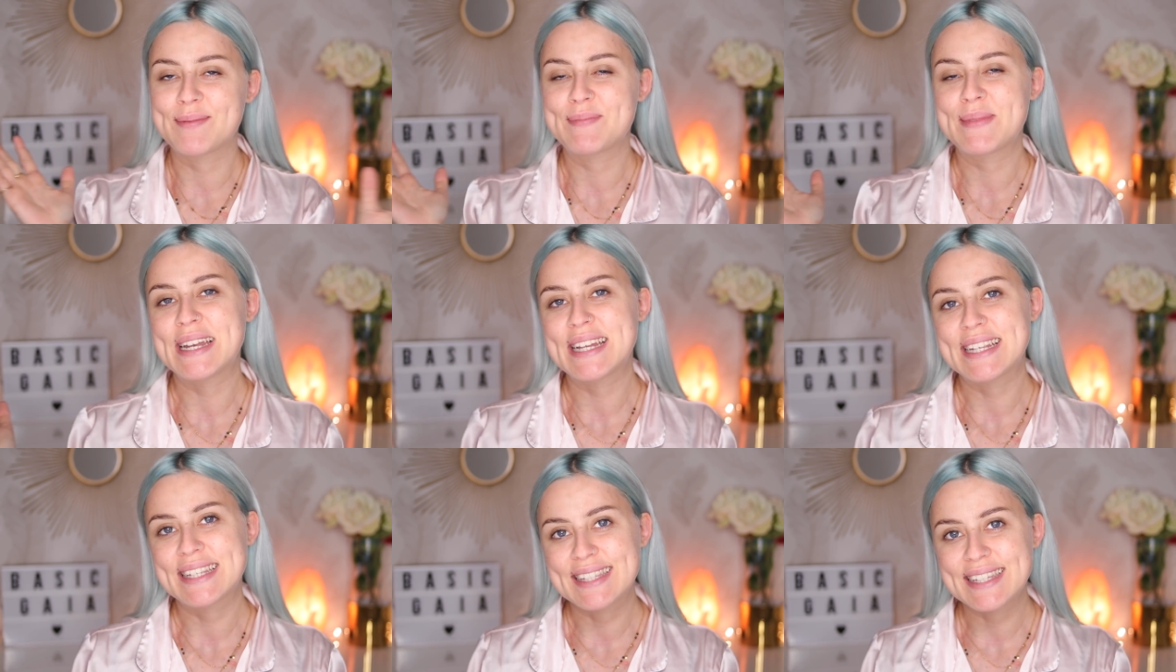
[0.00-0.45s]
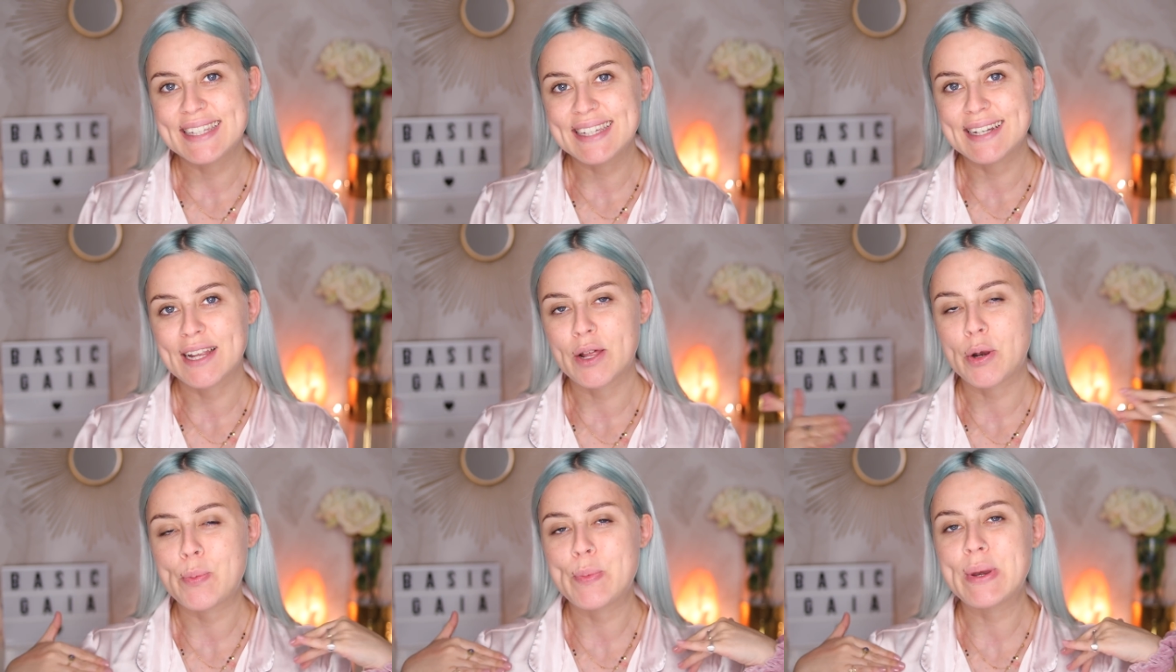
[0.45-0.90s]
Bene
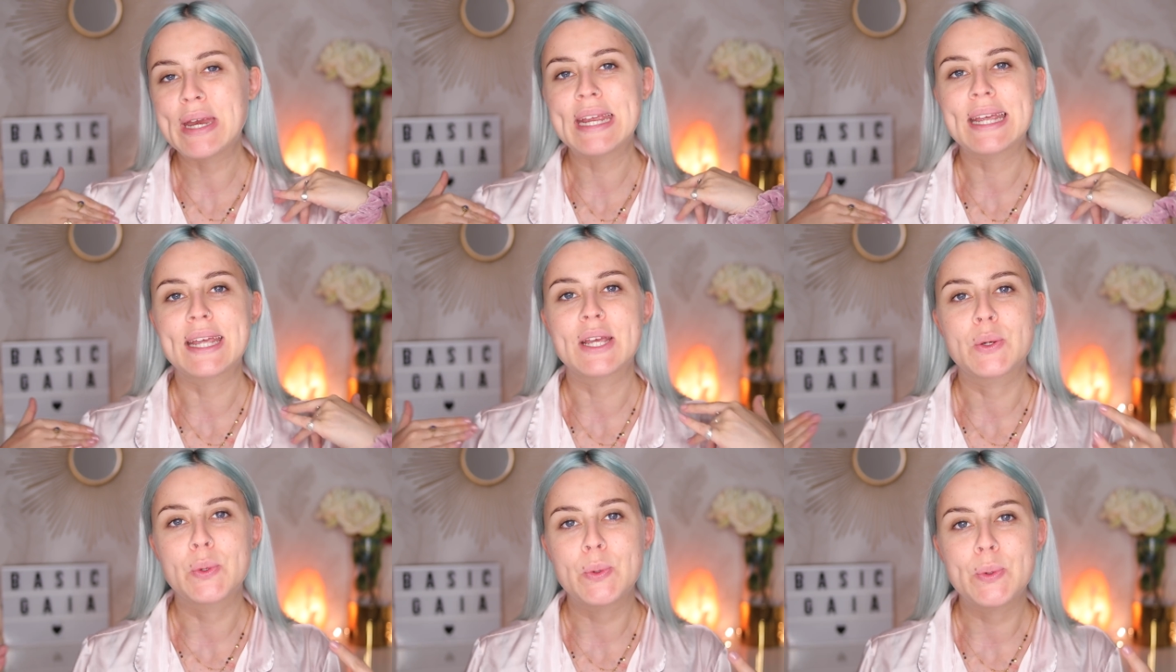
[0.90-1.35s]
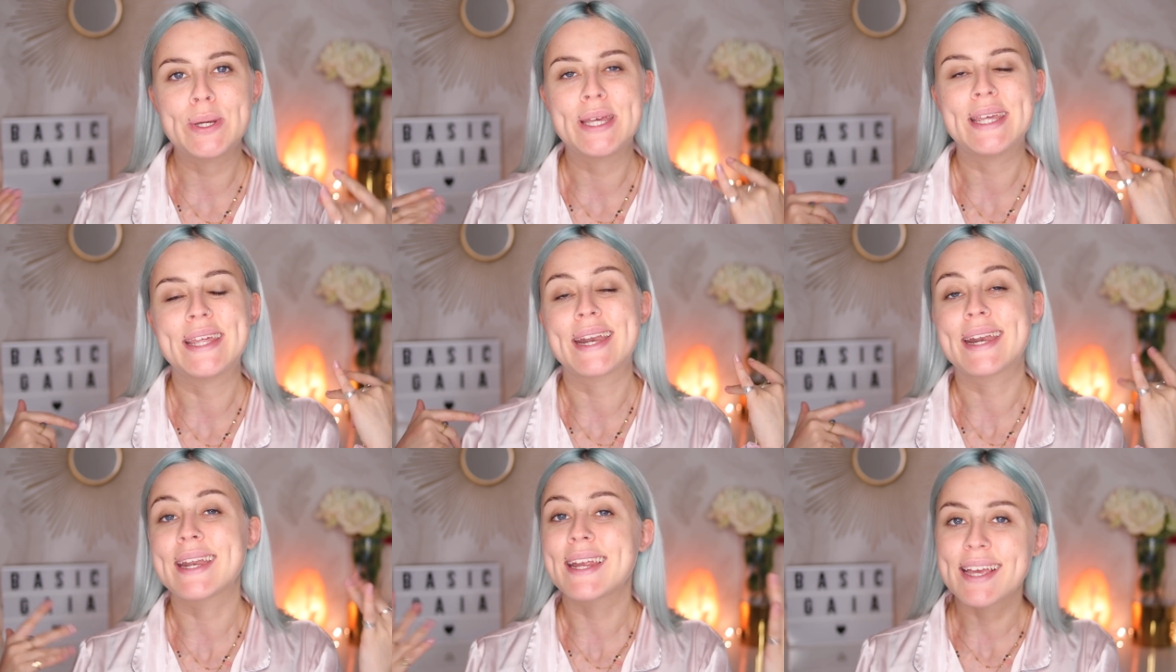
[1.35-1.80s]
sì, la rubrica in
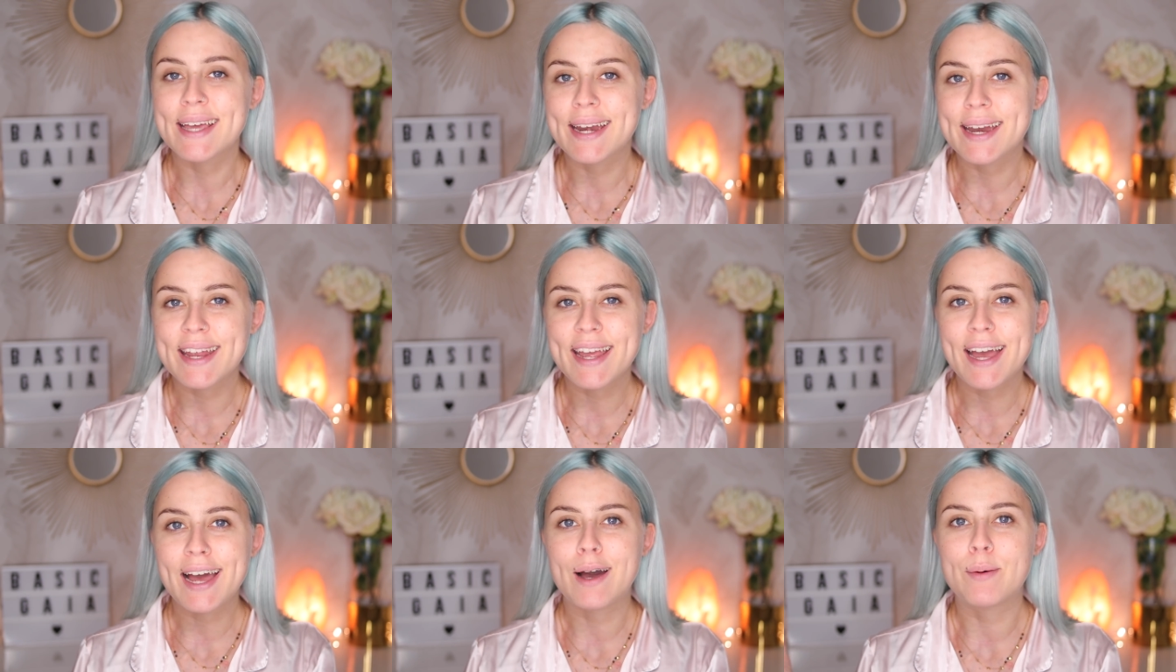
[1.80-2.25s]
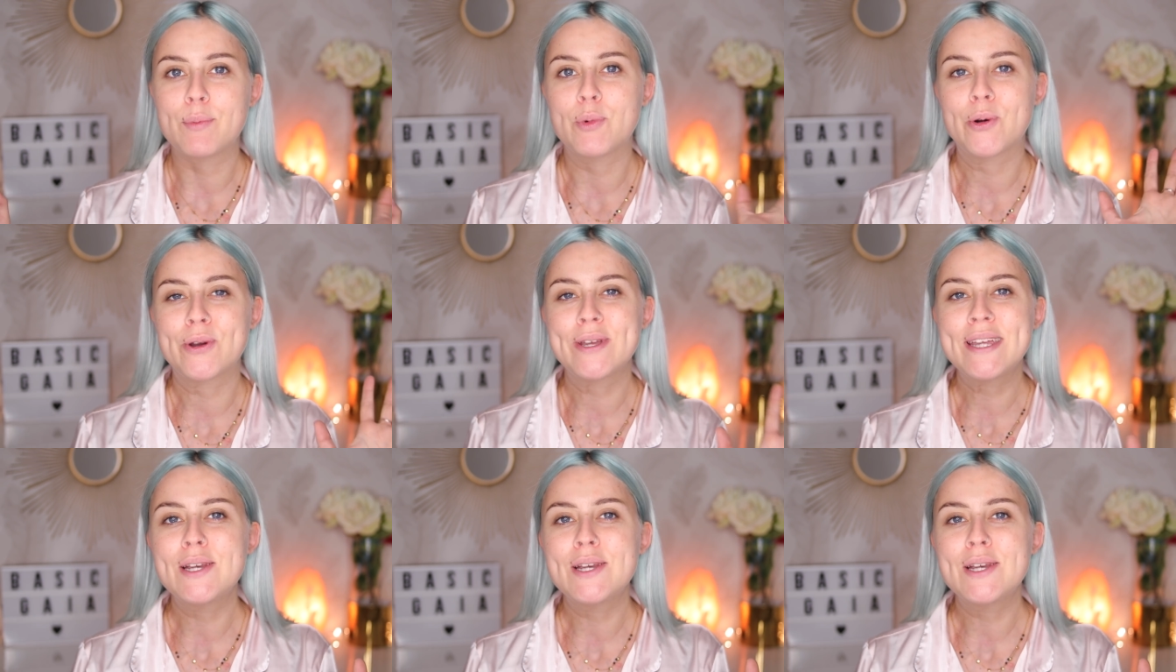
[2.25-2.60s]
cui ricreiamo